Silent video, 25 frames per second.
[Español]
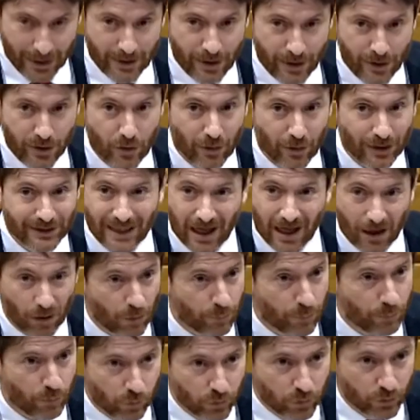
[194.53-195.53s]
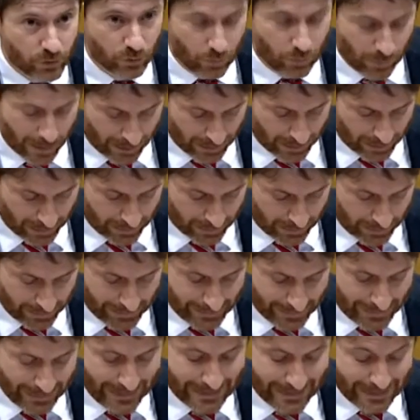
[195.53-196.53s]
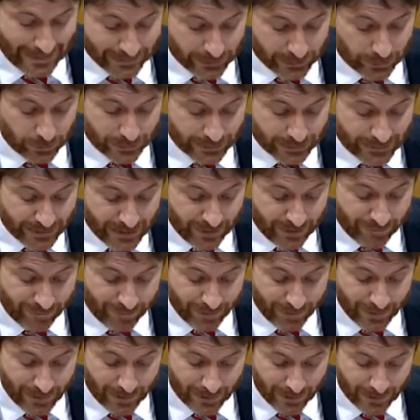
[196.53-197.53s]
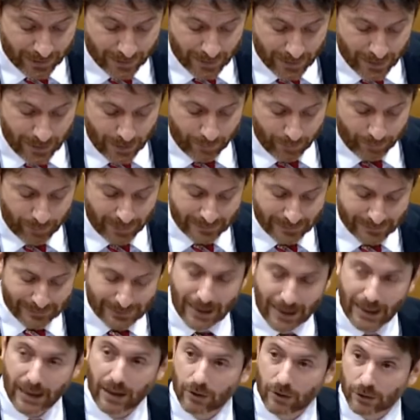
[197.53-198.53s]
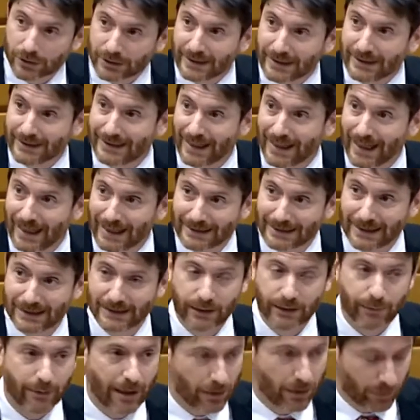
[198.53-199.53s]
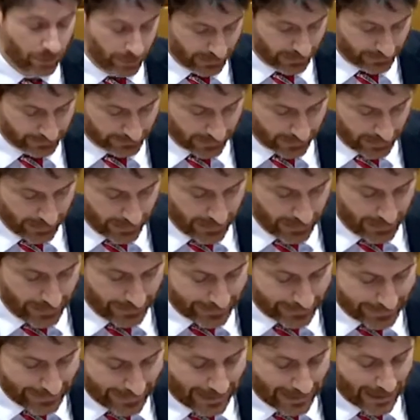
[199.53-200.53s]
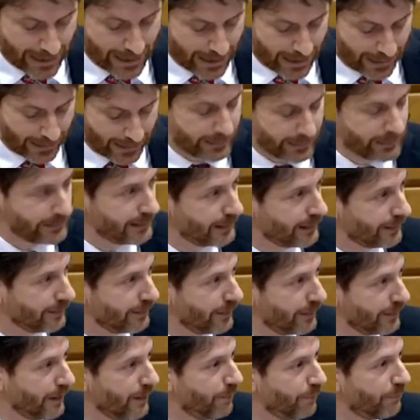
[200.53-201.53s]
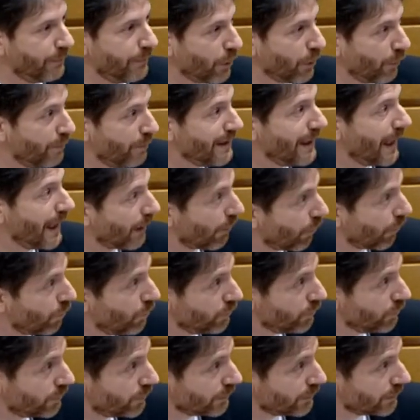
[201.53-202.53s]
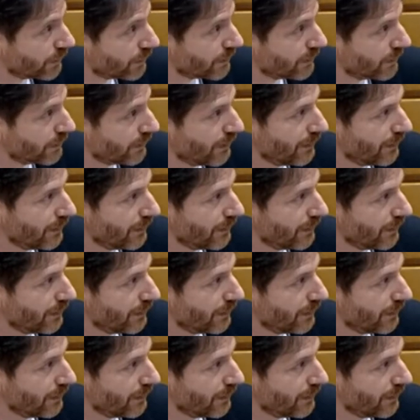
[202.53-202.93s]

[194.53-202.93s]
No es algo puntual. Y esto significa pensar en los intereses y valores de cada gente, pero mirar juntos